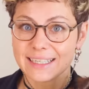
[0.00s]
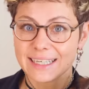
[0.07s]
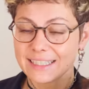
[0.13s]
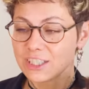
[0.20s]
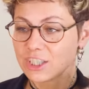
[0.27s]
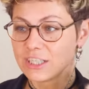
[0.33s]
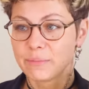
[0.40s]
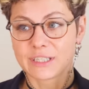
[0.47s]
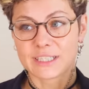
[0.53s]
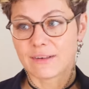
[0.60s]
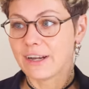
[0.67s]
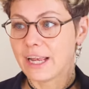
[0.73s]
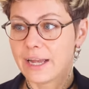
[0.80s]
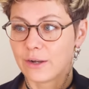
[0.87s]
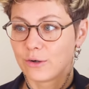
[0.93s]
Я даже не
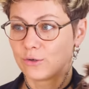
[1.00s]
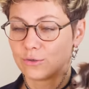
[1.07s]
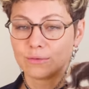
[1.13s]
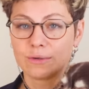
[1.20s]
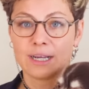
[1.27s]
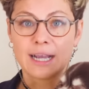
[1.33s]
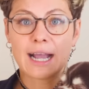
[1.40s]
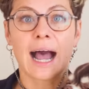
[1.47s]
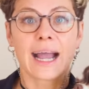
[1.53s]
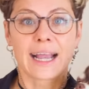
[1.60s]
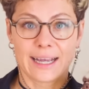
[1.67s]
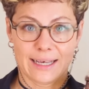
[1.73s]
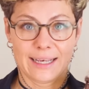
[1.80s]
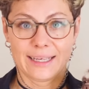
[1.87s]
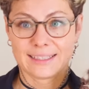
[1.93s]
представляю, как
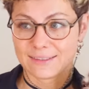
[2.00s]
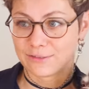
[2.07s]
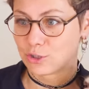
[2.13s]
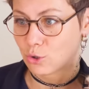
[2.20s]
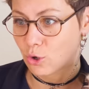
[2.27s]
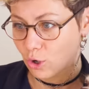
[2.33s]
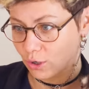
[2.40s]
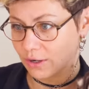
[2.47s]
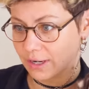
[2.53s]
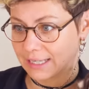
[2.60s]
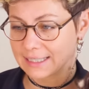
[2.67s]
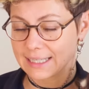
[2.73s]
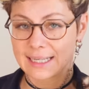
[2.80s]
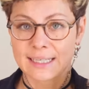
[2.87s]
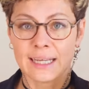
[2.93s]
это все
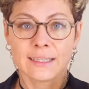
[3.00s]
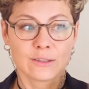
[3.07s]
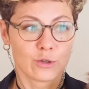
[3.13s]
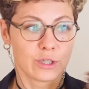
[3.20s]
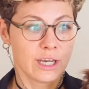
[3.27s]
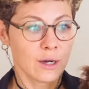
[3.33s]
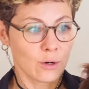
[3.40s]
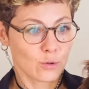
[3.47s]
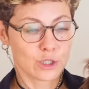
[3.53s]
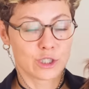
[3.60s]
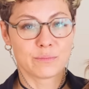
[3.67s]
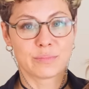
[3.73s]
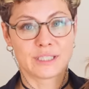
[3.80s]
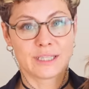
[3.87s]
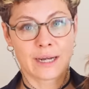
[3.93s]
рассказать, но я
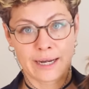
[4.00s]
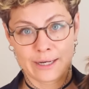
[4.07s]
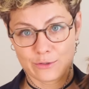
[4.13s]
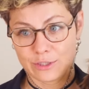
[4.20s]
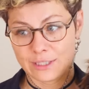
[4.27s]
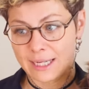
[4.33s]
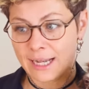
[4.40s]
очень постараюсь.